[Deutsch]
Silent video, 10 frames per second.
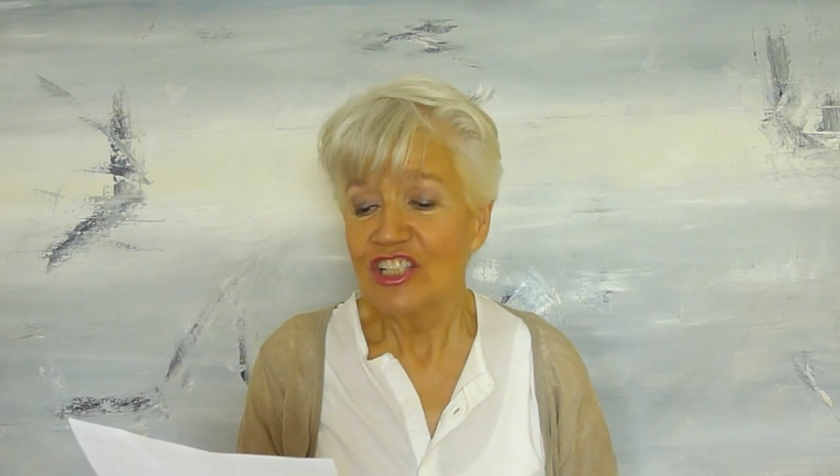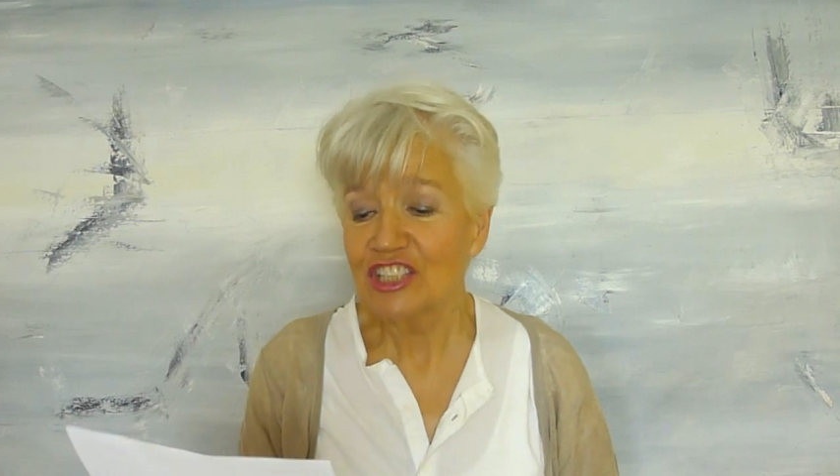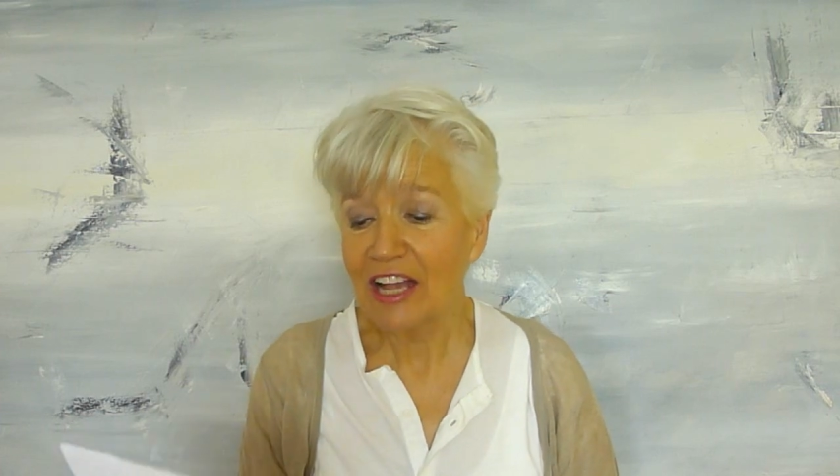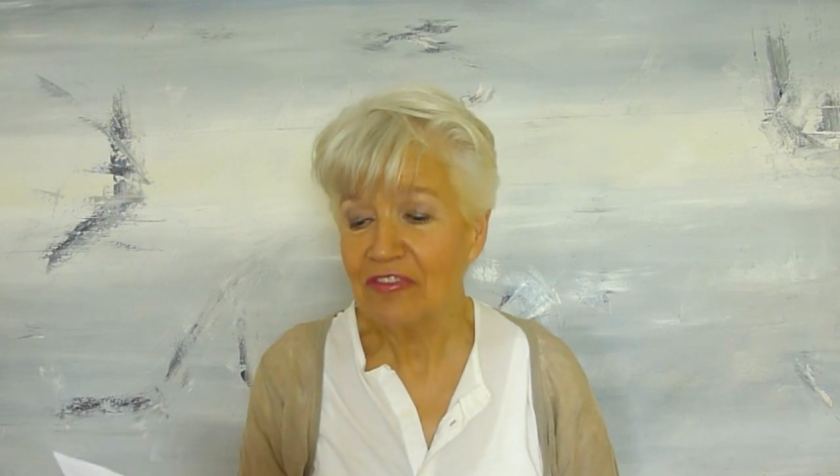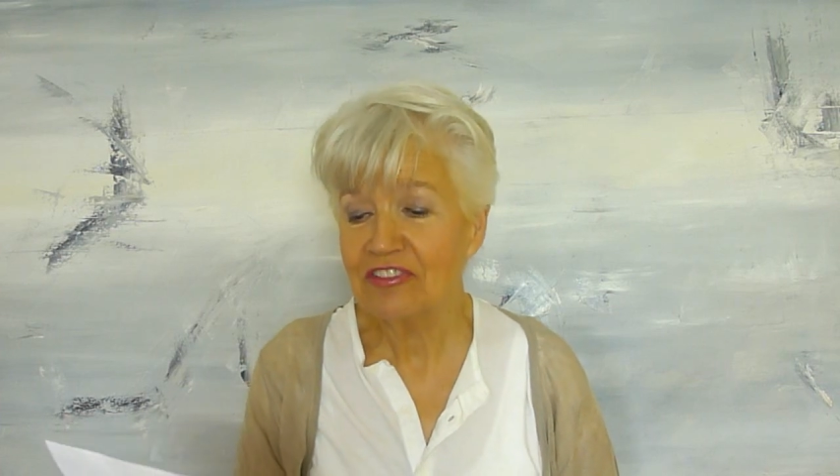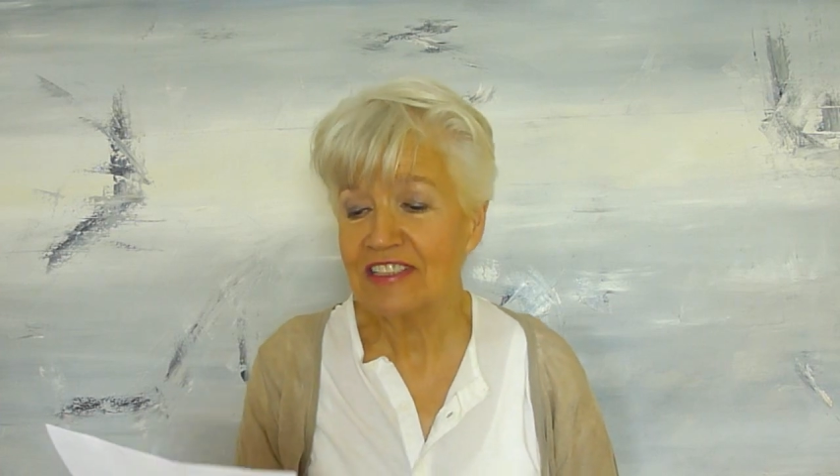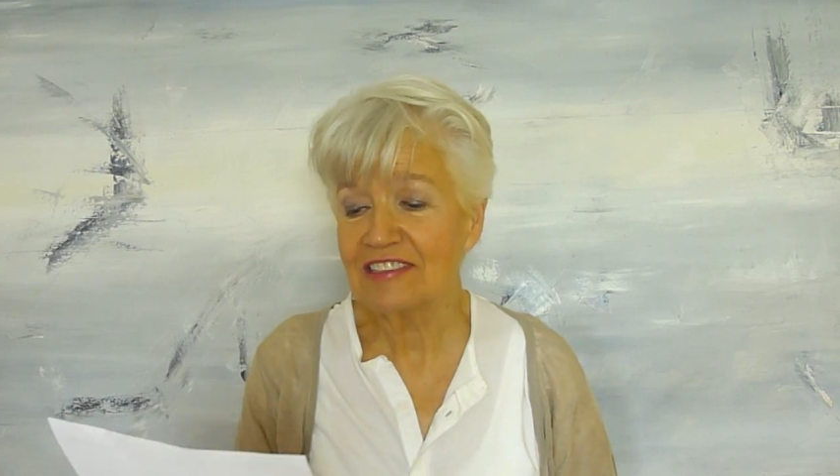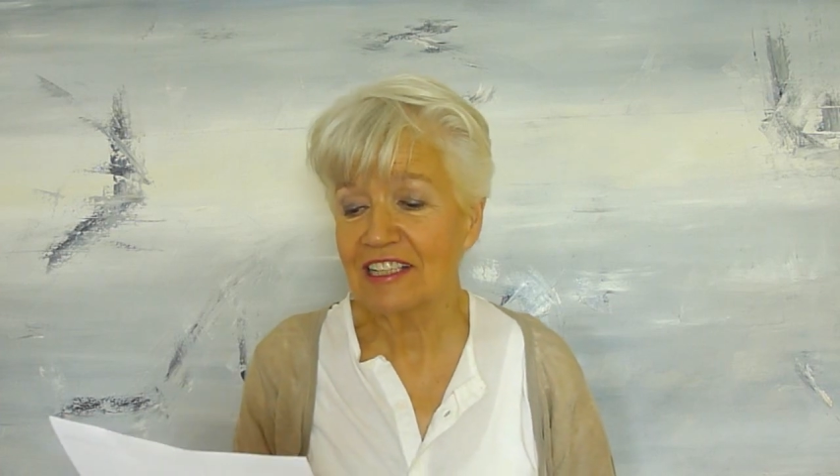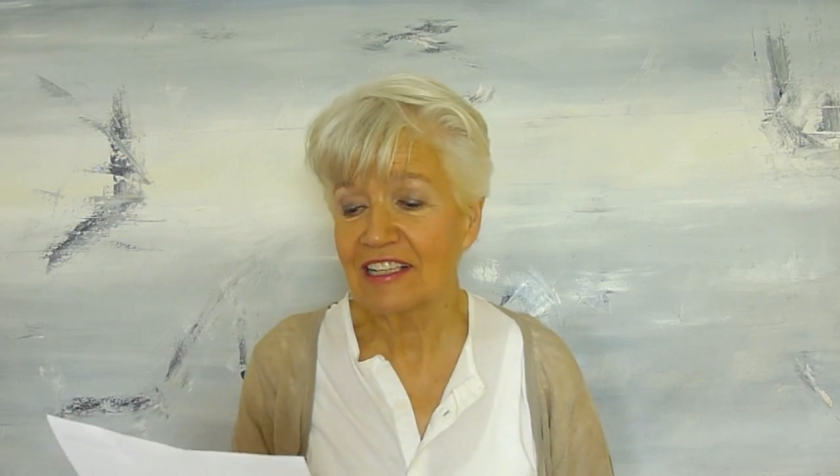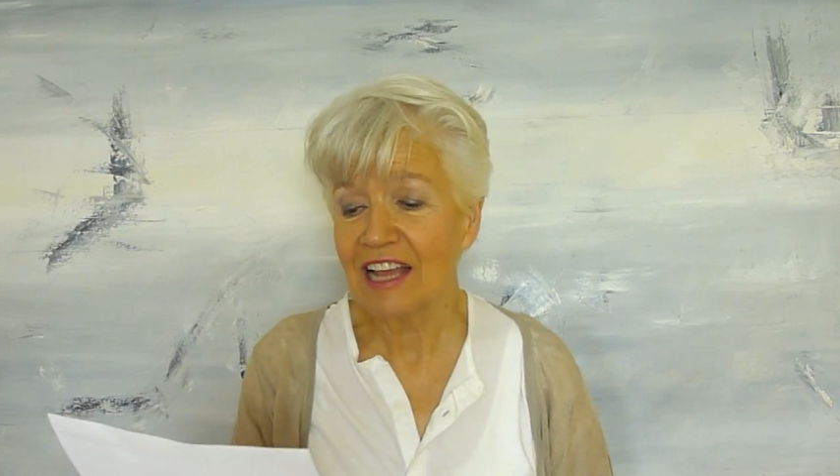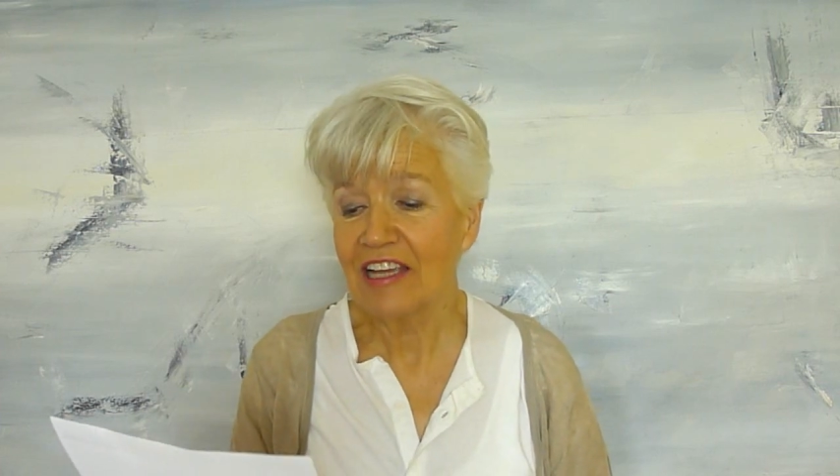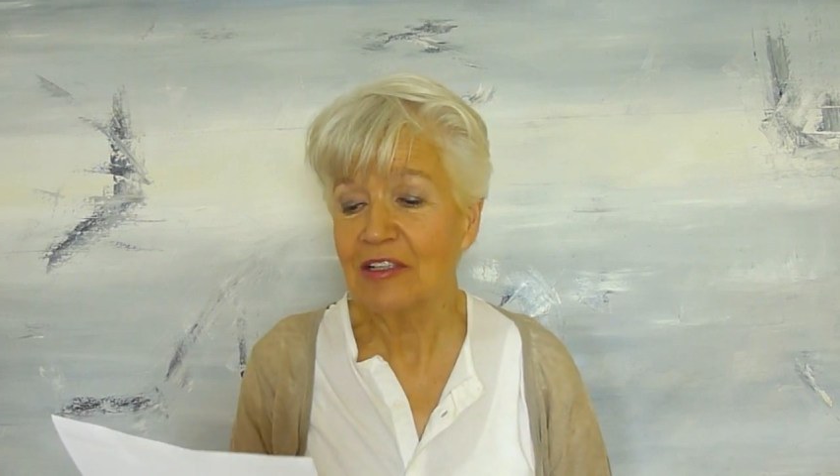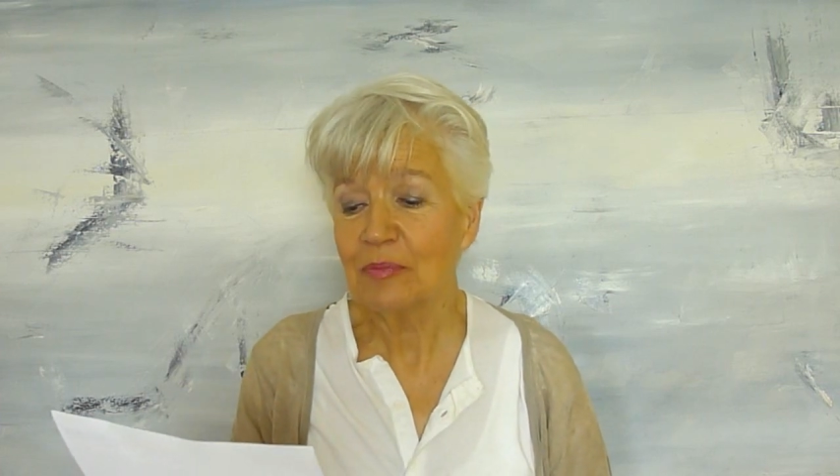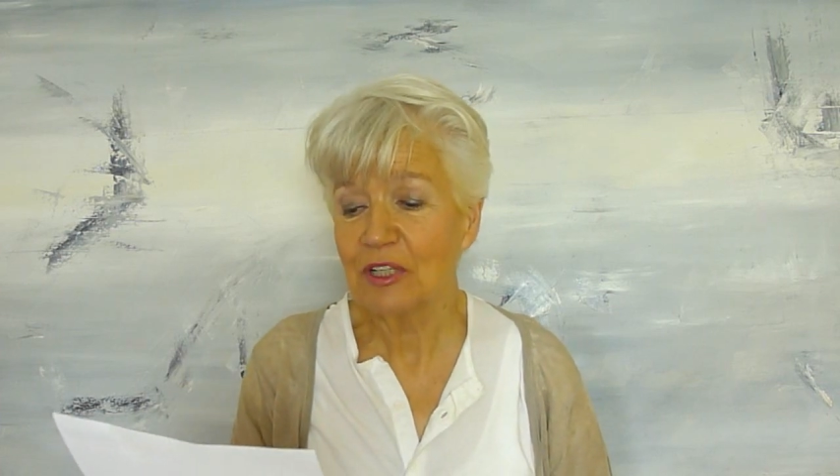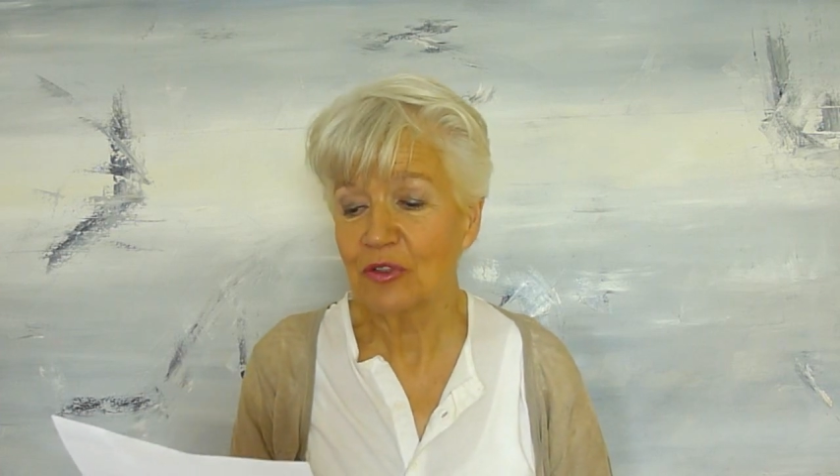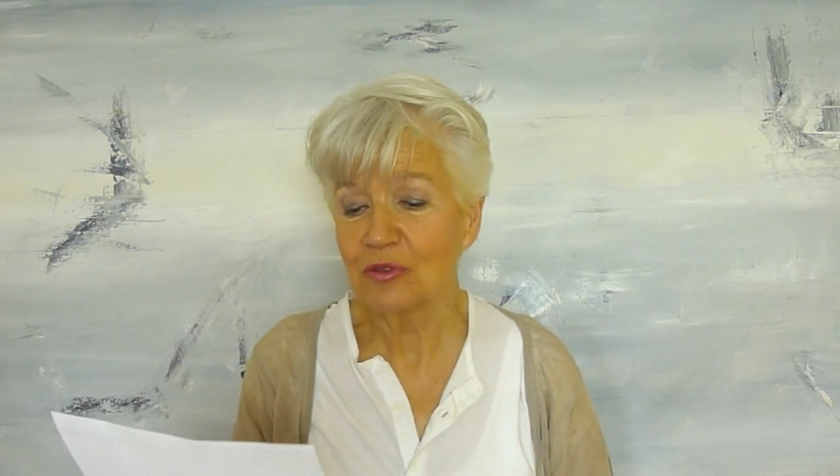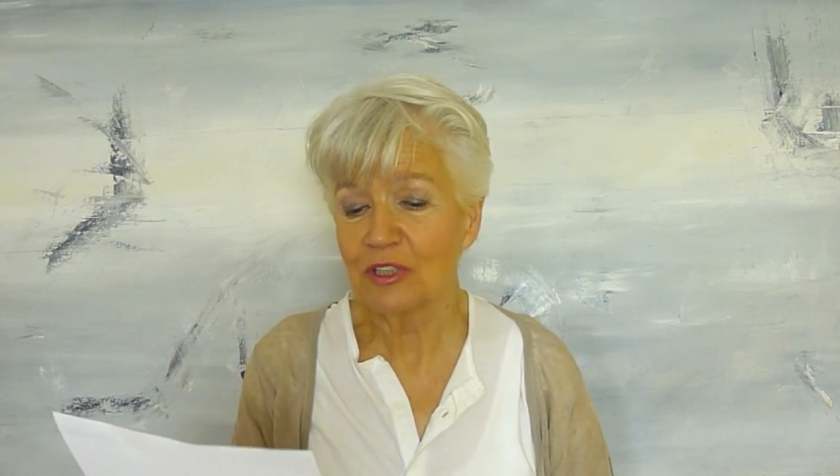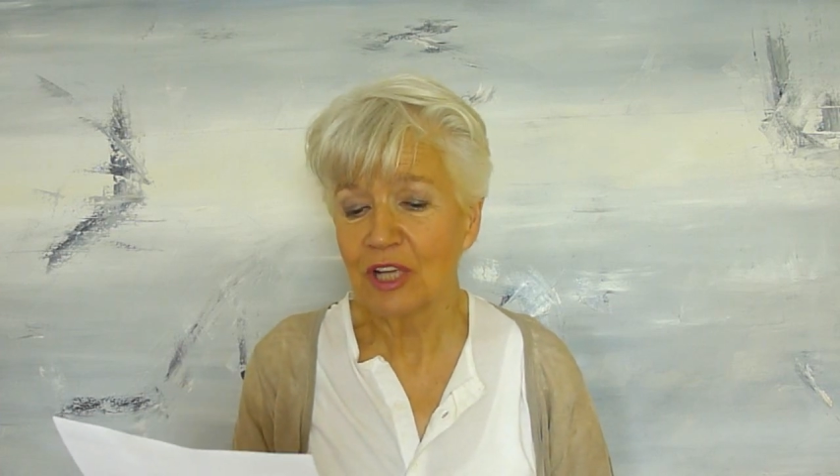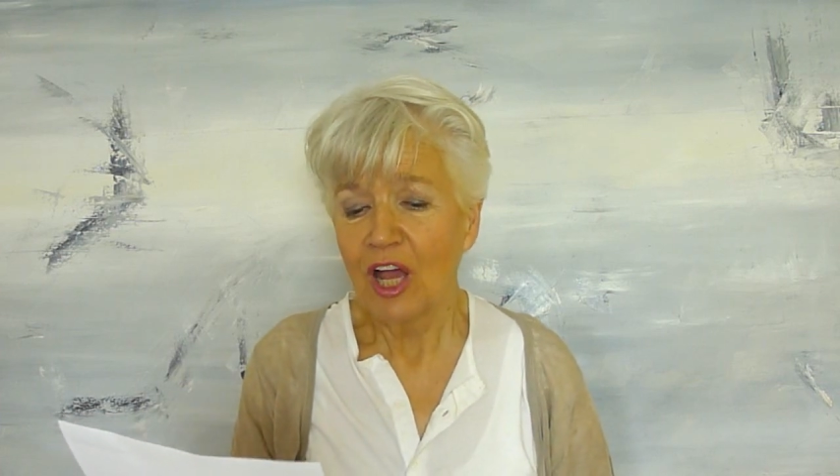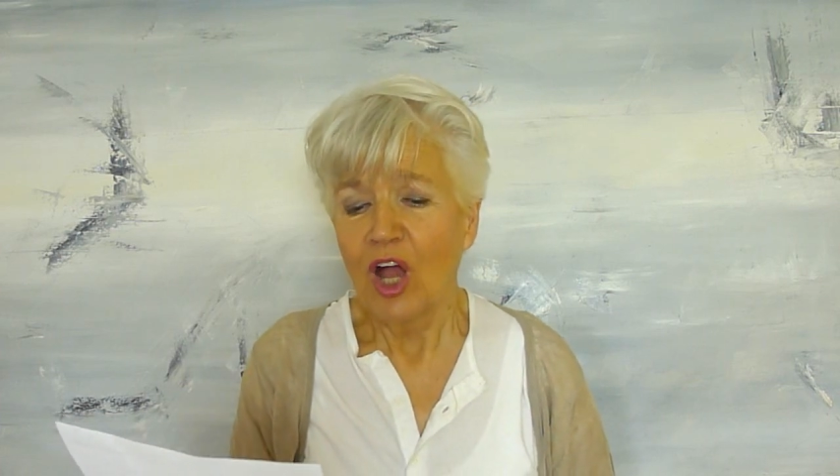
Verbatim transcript: schaffte es der kleine Pinguin.